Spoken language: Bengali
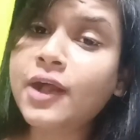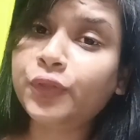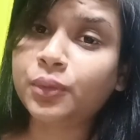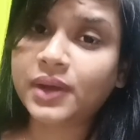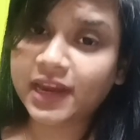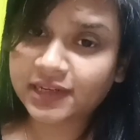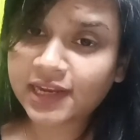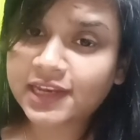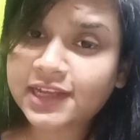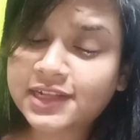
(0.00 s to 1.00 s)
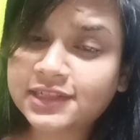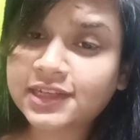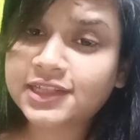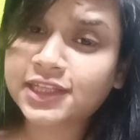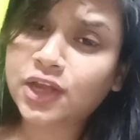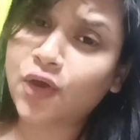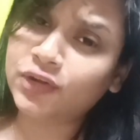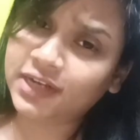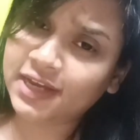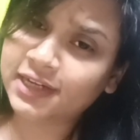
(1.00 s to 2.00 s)
তোমরা ইন্ডিয়ান লিগাল স্টাডিজের
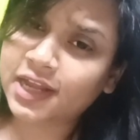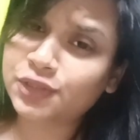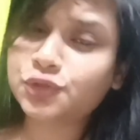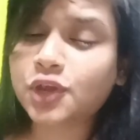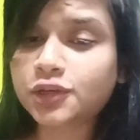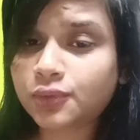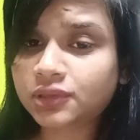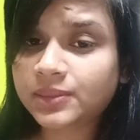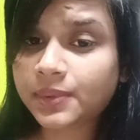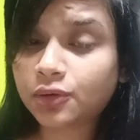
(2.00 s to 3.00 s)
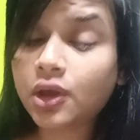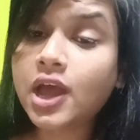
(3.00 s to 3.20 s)
অনলাইন ক্লাসও জয়েন করতে পারো